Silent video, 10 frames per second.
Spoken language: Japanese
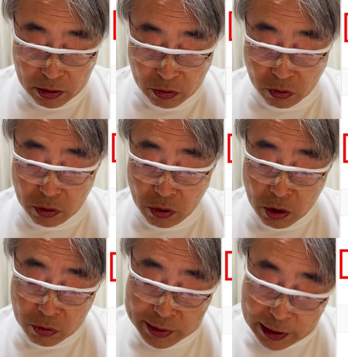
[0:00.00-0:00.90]
この
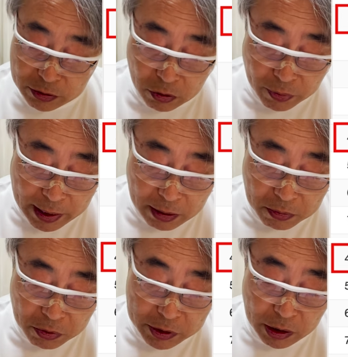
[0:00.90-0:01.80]
二つの
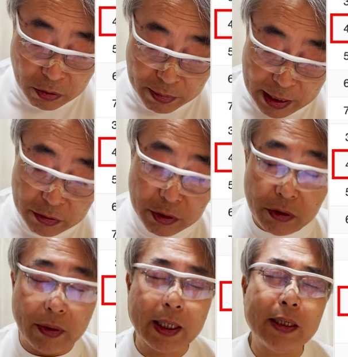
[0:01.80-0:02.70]
ファーボールでの満塁
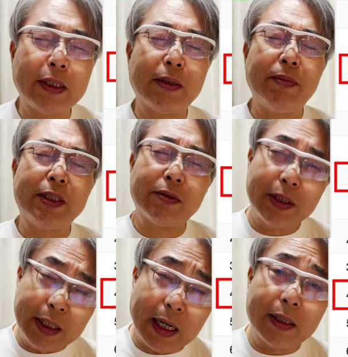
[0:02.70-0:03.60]
のはタイガーさんめちゃく
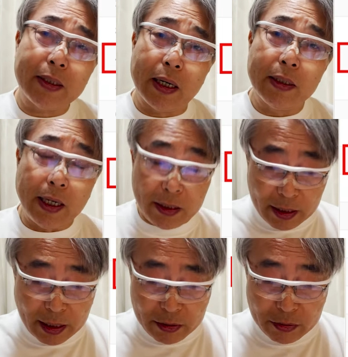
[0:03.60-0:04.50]
ちゃ痛かった。なんで
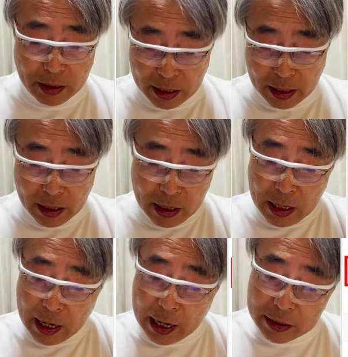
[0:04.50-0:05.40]
か言うたら、
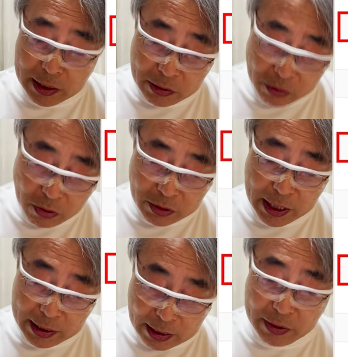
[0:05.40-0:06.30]
浅野の
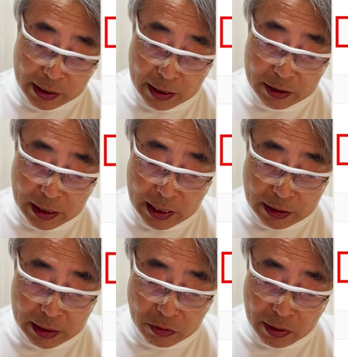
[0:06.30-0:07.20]
最悪やで。
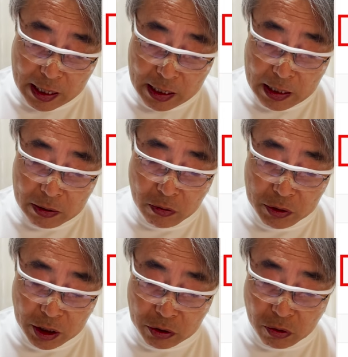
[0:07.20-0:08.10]
浅野がの
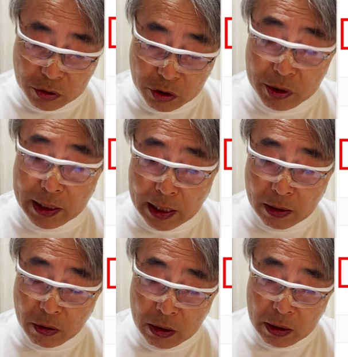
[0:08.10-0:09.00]
ヒット二塁
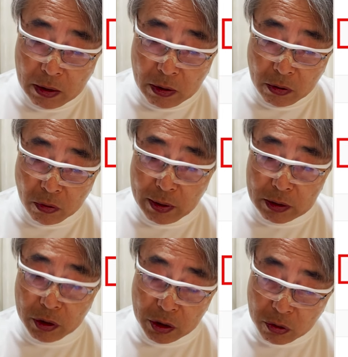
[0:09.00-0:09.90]
打。この
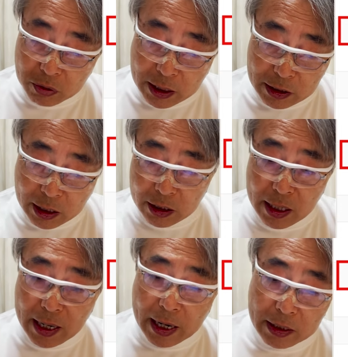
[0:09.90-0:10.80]
後ヒット打たれて1
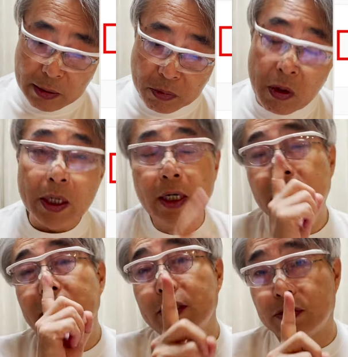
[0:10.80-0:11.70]
点が入っても1
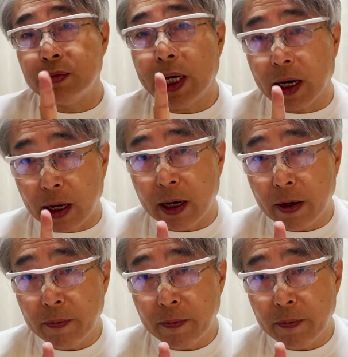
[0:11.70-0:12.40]
点で済むやんか。